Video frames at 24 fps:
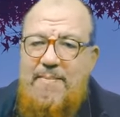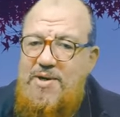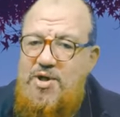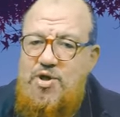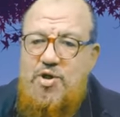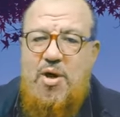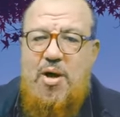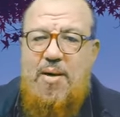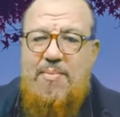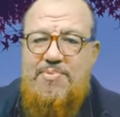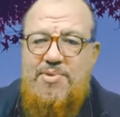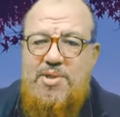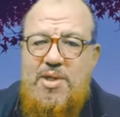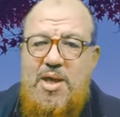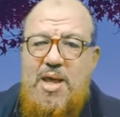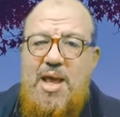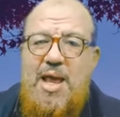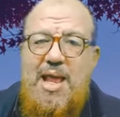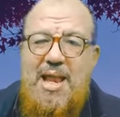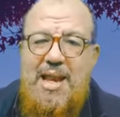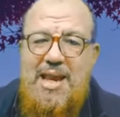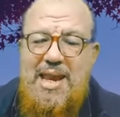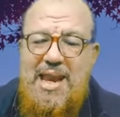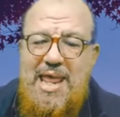مش قبض
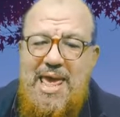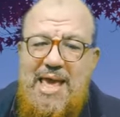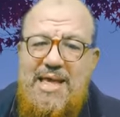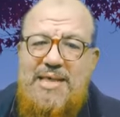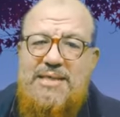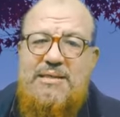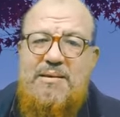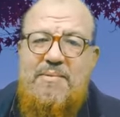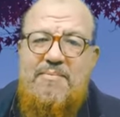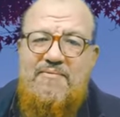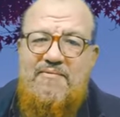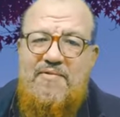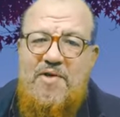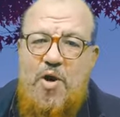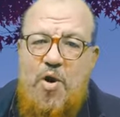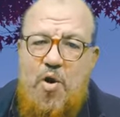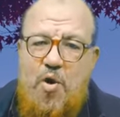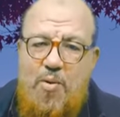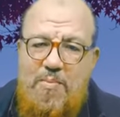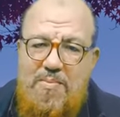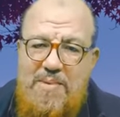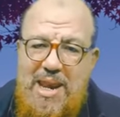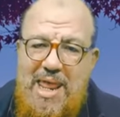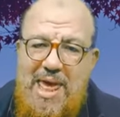لازم في
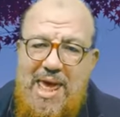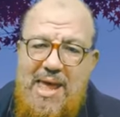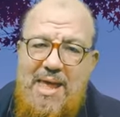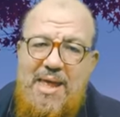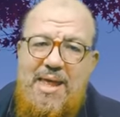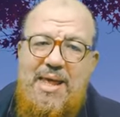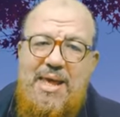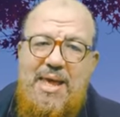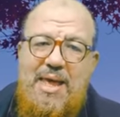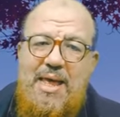العمله